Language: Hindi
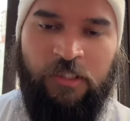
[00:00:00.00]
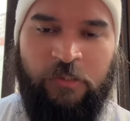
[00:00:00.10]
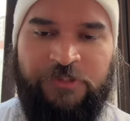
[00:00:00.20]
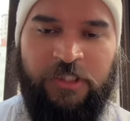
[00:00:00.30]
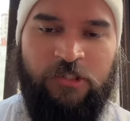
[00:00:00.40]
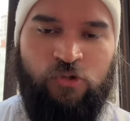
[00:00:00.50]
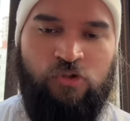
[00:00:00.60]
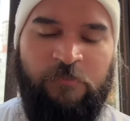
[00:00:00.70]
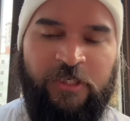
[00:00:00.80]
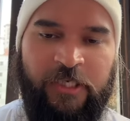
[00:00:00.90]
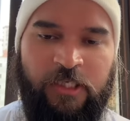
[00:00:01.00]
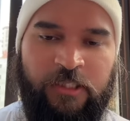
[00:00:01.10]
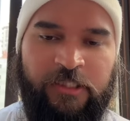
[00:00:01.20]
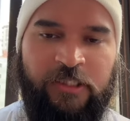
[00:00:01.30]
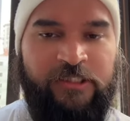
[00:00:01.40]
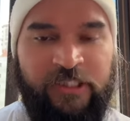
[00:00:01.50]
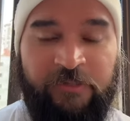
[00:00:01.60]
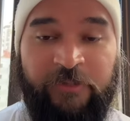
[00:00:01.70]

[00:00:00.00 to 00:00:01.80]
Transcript: नमस्कार दोस्तों अपना ख्याल रखिए यही